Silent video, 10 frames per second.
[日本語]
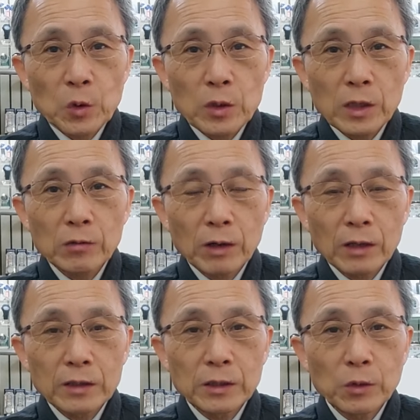今回
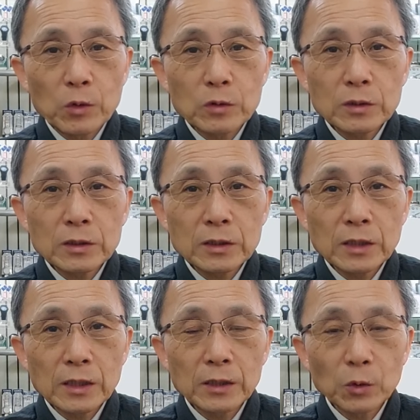は日本
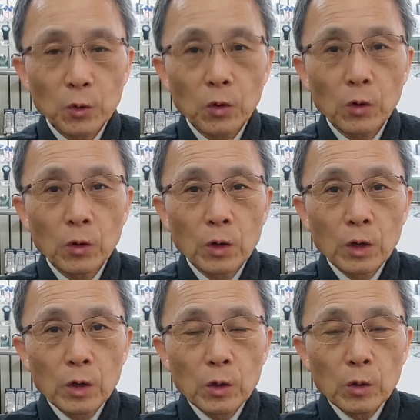製の
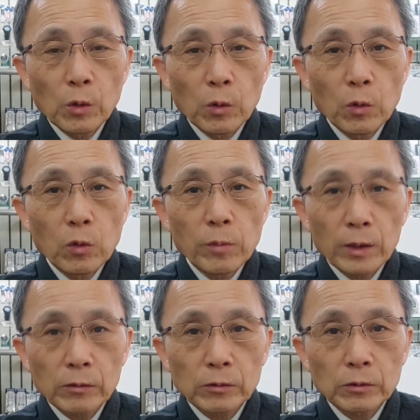
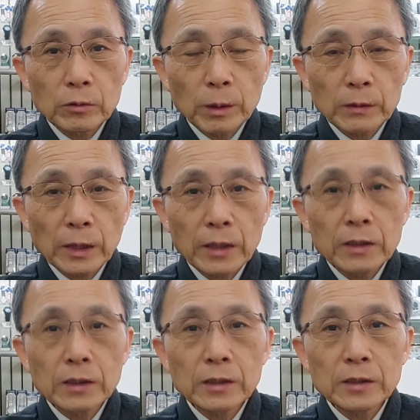オーバル、まあ、楕
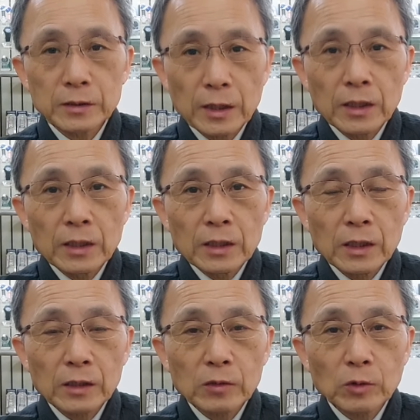円形ですね。
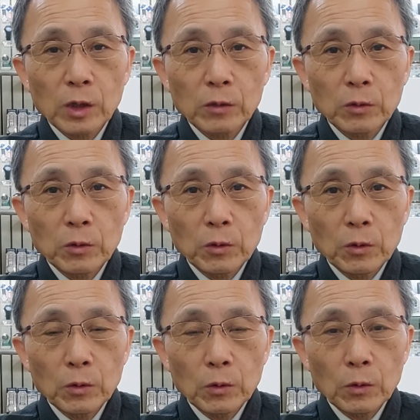型のあ
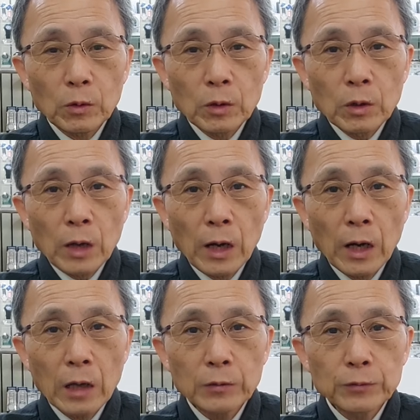のー、
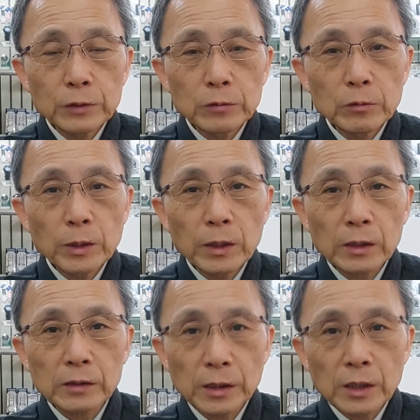
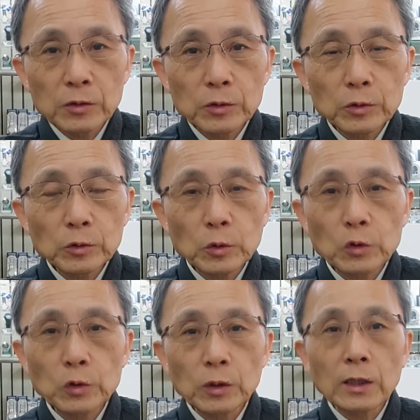ハーフリムメガネですね。それちょっと
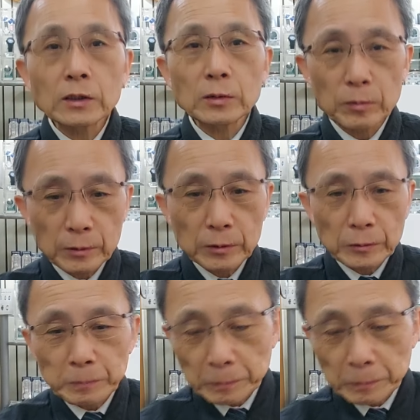ご紹介したいと思います。